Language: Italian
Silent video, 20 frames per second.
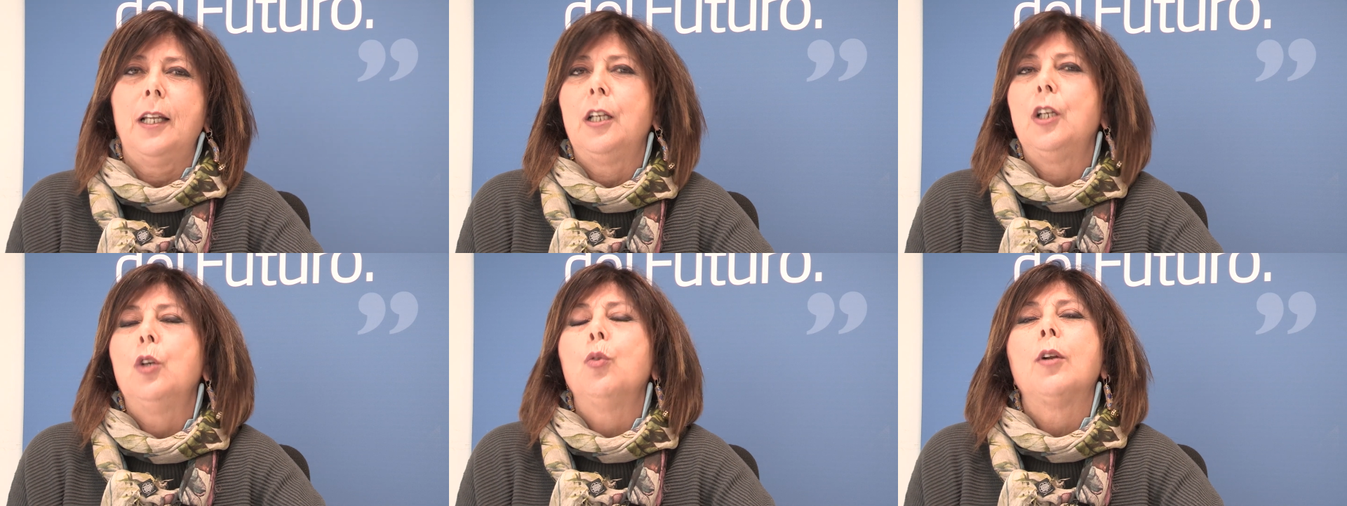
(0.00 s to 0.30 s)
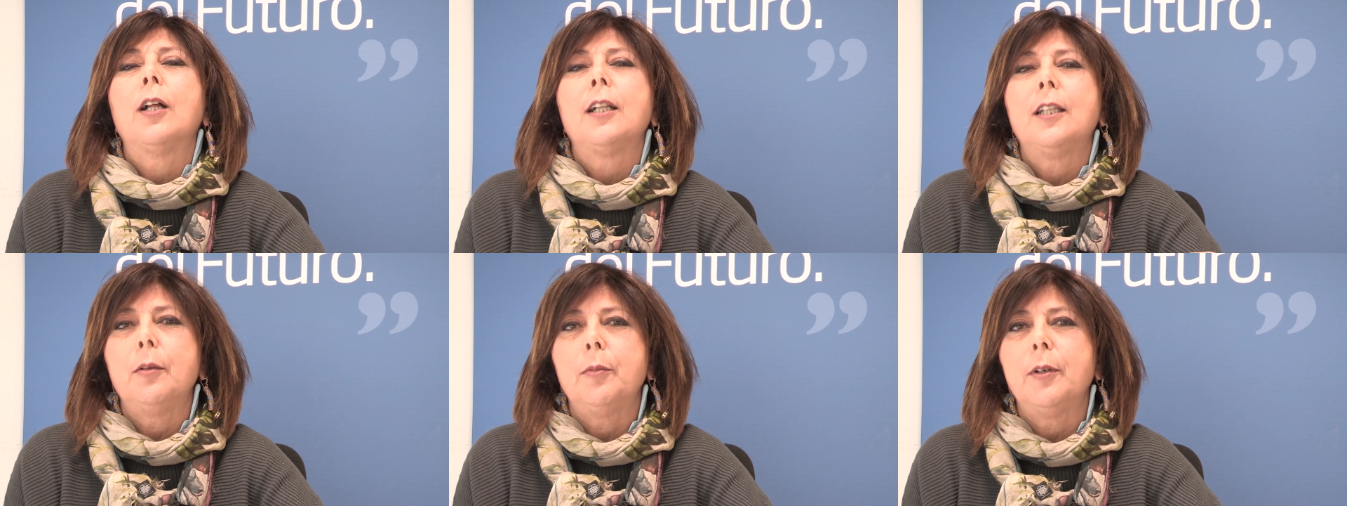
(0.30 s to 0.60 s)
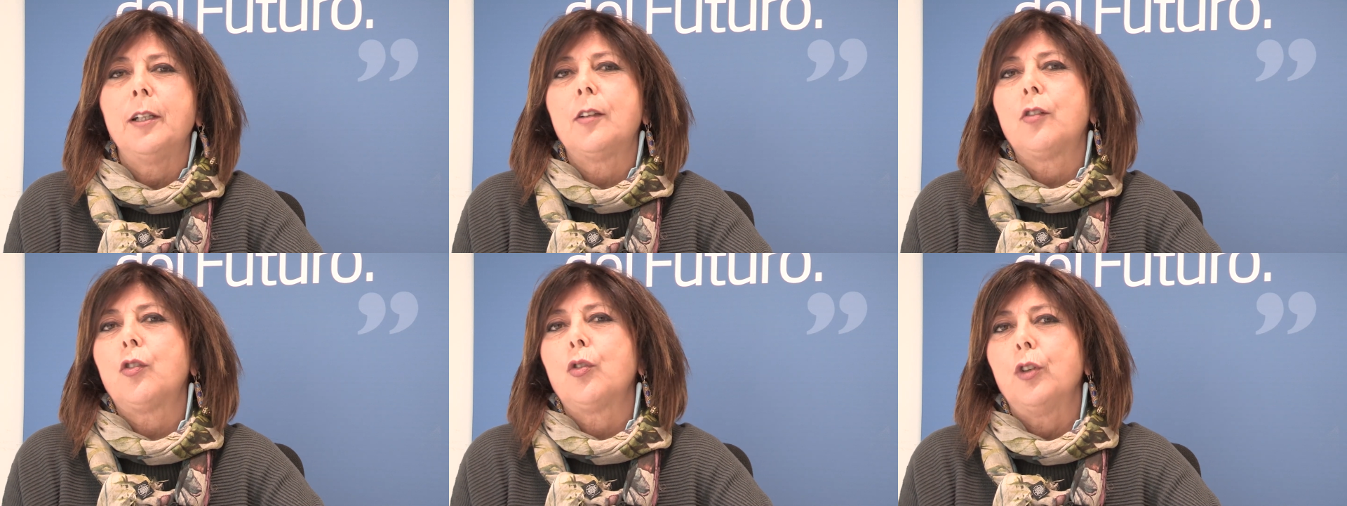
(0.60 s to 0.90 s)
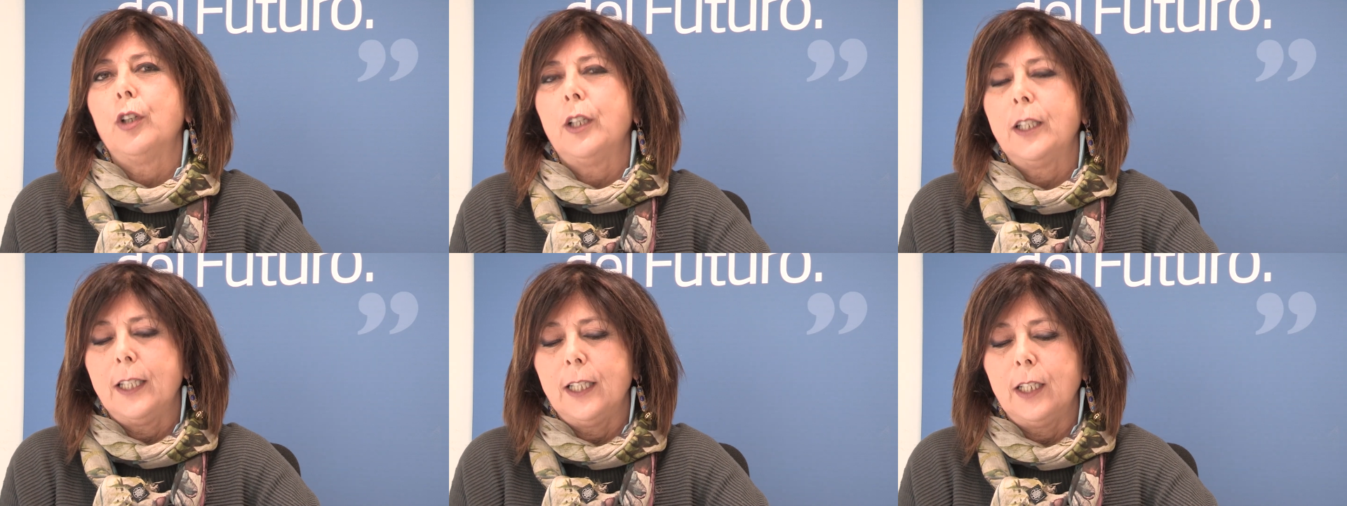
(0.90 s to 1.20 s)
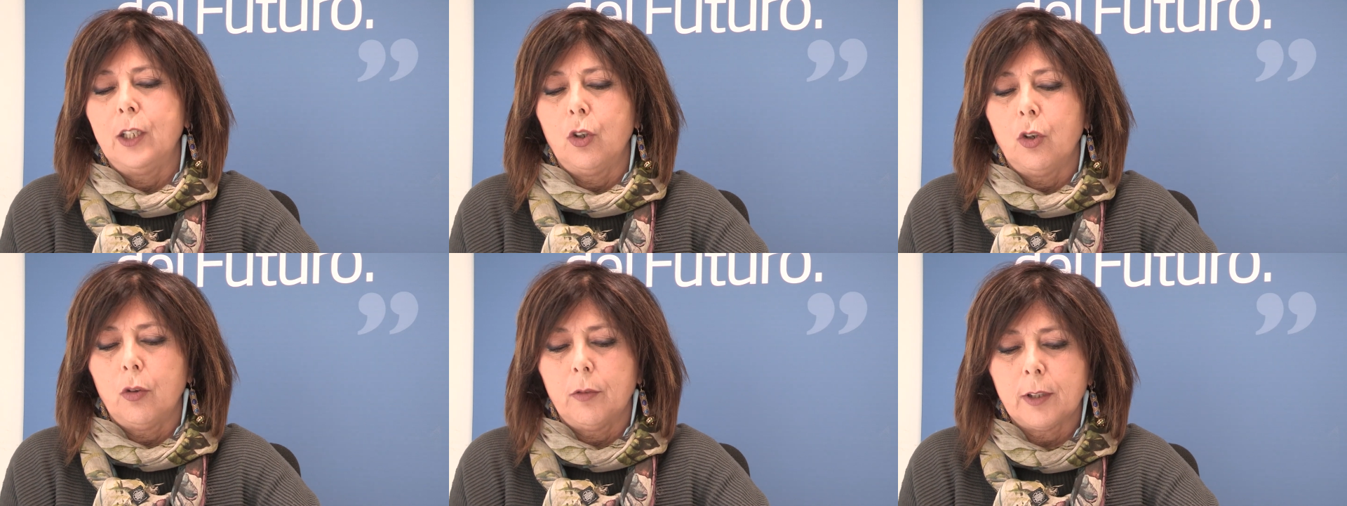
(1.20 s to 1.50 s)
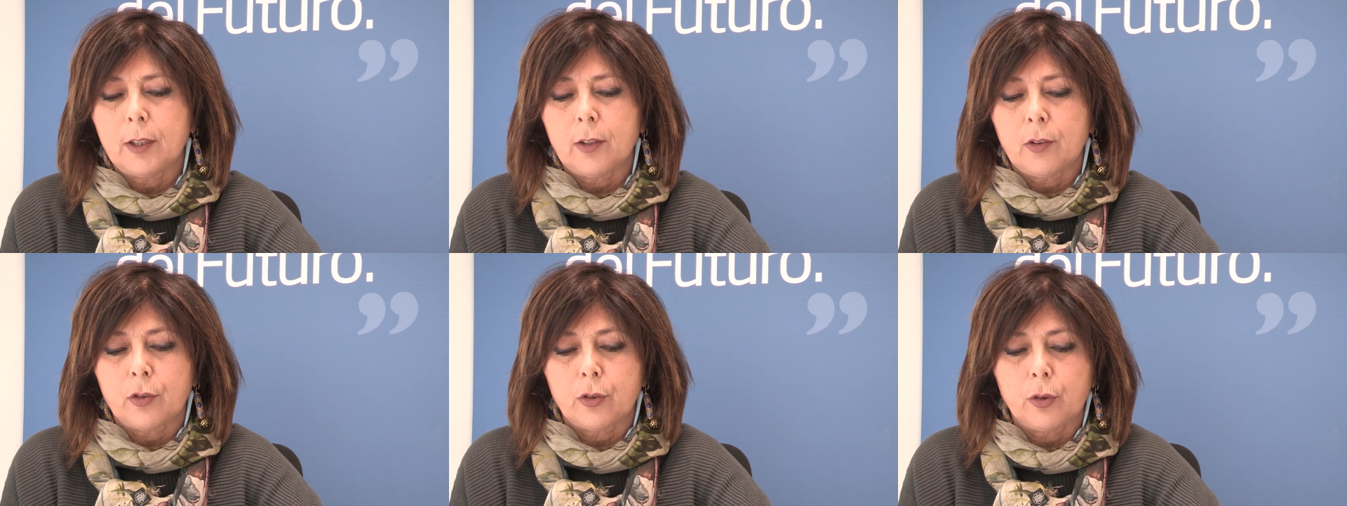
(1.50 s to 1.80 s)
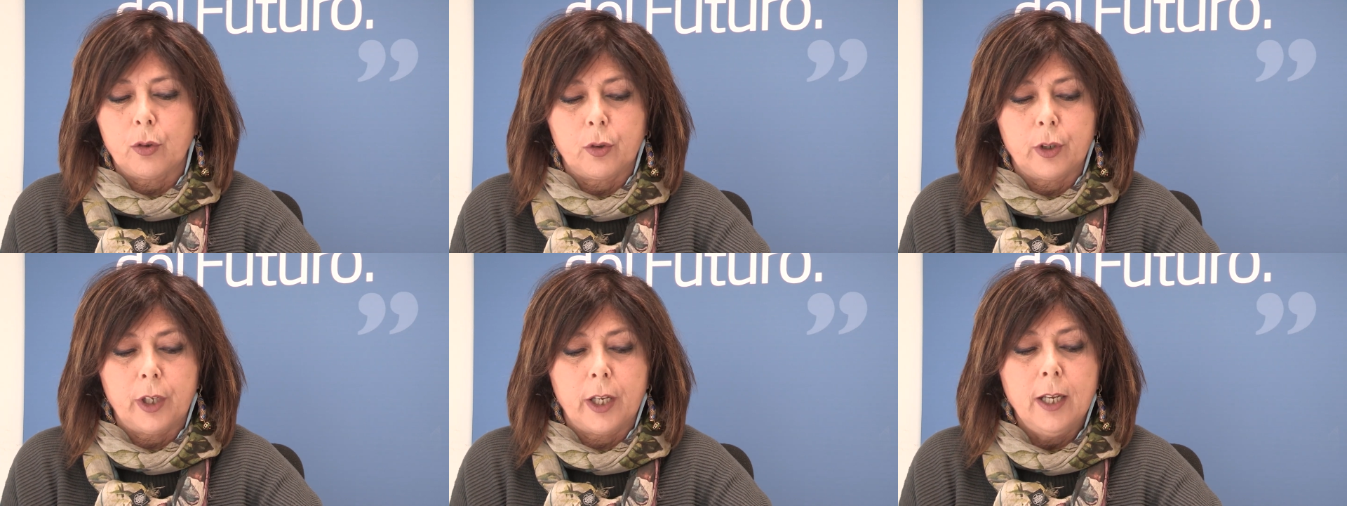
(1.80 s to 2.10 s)
in una dimensione di
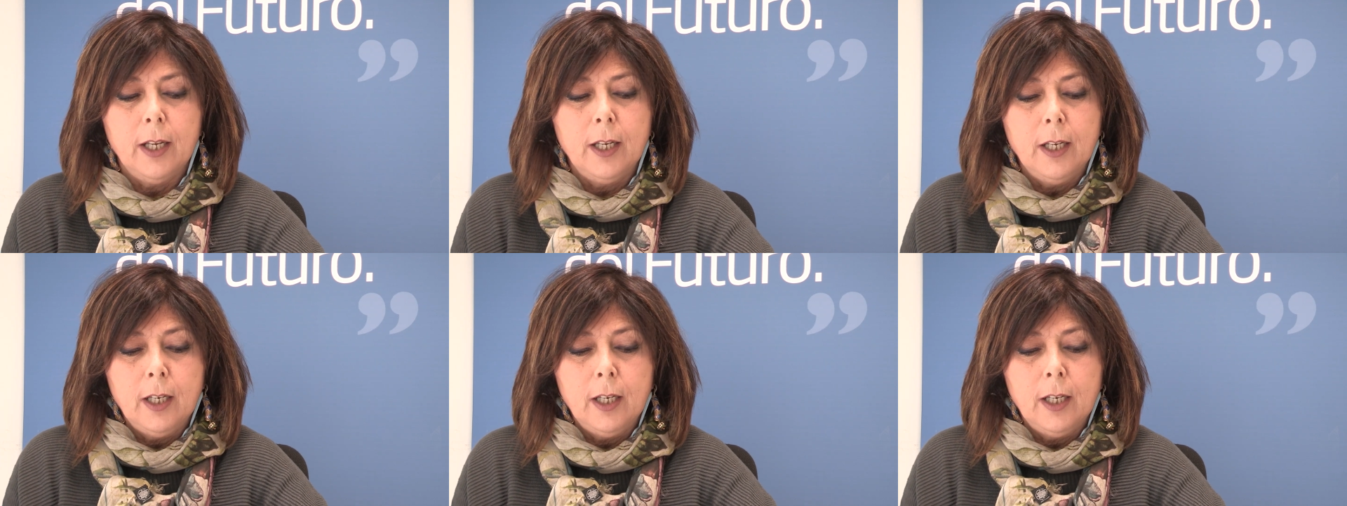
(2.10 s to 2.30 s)
innovazione.